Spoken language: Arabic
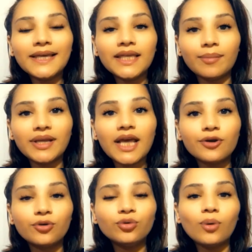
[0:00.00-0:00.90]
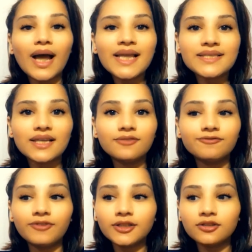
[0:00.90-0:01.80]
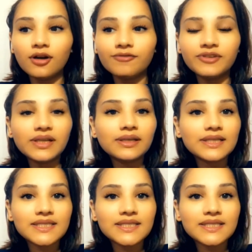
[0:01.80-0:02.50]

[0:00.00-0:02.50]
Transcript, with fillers: ممكن كمان هيكونوا احسن فتره في